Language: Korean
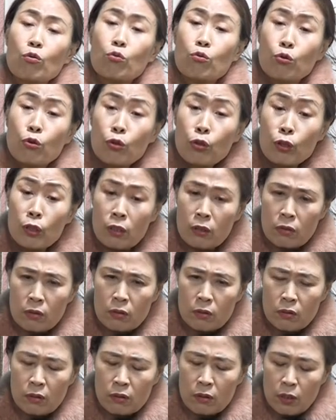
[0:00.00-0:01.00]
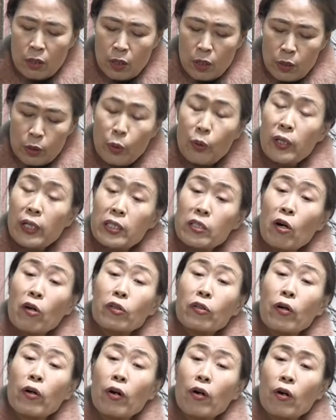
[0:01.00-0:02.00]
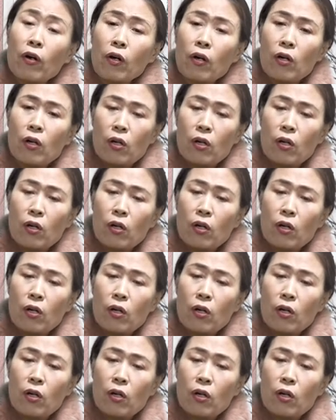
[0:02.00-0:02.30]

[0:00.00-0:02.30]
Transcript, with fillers: 굿. 소리가 섞여요.